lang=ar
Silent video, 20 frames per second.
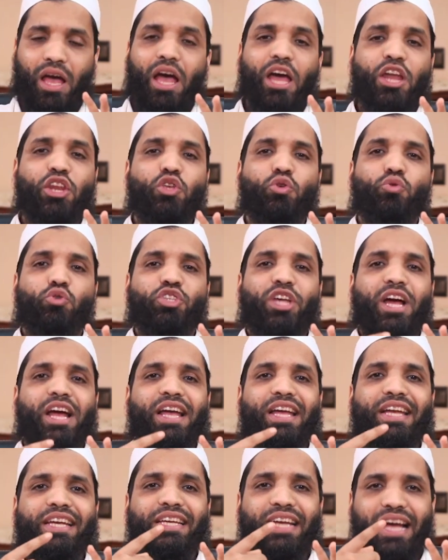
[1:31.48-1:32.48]
أن
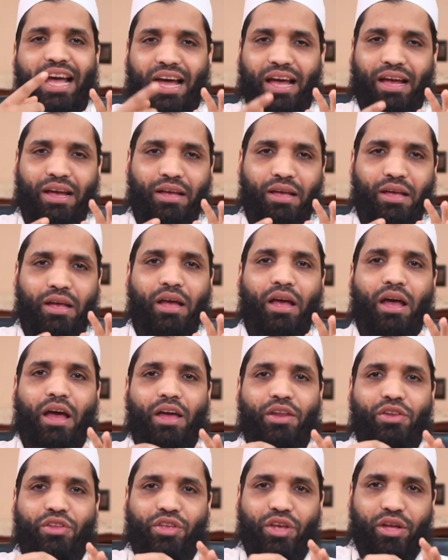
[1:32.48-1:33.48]
يصححه
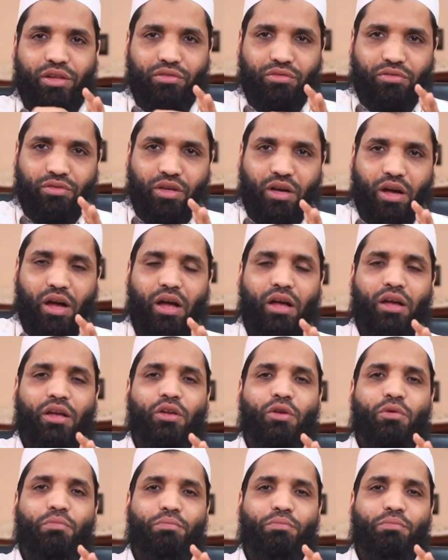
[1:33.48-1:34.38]
أن ينطق